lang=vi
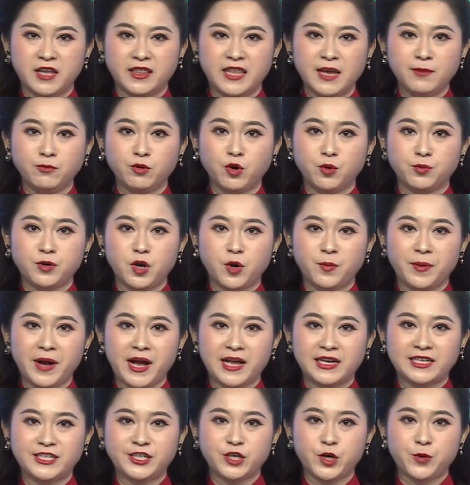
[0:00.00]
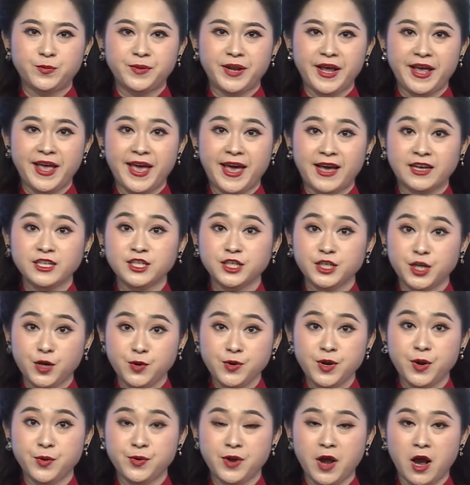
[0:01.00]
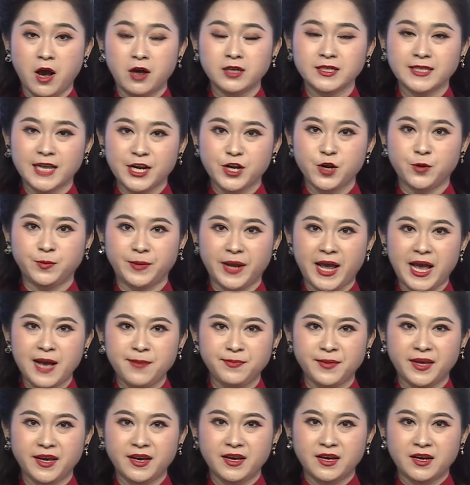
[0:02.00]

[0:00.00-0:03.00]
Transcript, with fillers: tiếp tục đồng hành trong đề án xíu đầu đỏ tại Đồng Tháp.